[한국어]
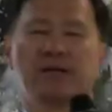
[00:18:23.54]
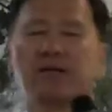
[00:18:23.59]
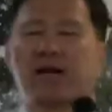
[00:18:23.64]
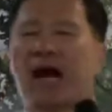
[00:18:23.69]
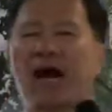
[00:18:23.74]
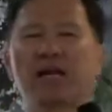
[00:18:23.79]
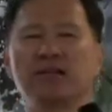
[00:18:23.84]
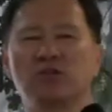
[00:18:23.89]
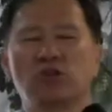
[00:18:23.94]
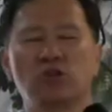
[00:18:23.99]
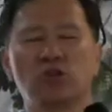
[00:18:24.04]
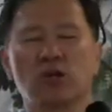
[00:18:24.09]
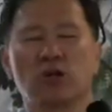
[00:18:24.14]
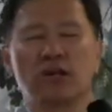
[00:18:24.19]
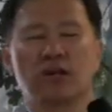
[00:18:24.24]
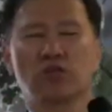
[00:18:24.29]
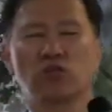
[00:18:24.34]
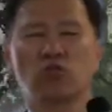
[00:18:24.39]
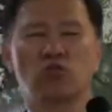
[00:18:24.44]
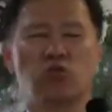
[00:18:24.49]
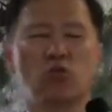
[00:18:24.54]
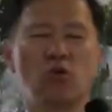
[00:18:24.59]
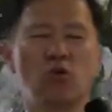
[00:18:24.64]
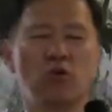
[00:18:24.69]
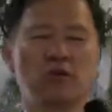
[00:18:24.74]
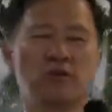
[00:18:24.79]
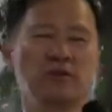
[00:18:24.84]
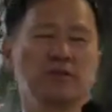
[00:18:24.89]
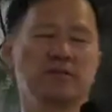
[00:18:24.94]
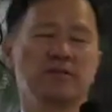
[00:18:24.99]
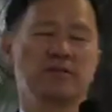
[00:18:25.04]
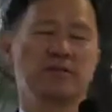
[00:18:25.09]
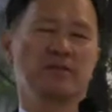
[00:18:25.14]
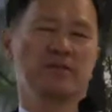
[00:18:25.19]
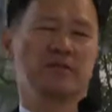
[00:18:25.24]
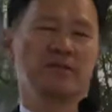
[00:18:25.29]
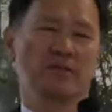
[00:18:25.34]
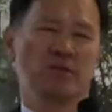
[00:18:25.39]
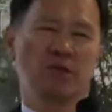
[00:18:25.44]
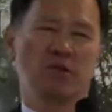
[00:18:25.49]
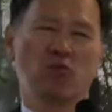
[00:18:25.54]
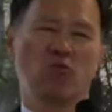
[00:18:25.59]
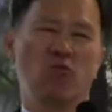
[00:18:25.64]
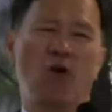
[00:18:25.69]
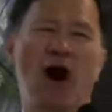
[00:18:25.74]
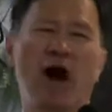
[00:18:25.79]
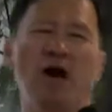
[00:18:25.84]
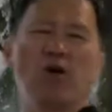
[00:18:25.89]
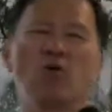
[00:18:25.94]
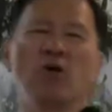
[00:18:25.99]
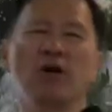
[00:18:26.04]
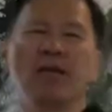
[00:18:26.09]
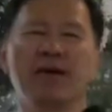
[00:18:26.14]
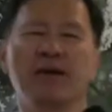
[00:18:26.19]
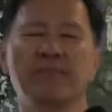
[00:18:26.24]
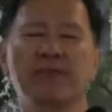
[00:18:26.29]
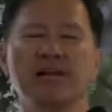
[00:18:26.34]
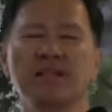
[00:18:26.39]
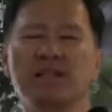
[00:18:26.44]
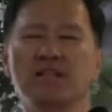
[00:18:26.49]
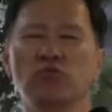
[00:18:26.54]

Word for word: 간절한 소원은 과거에만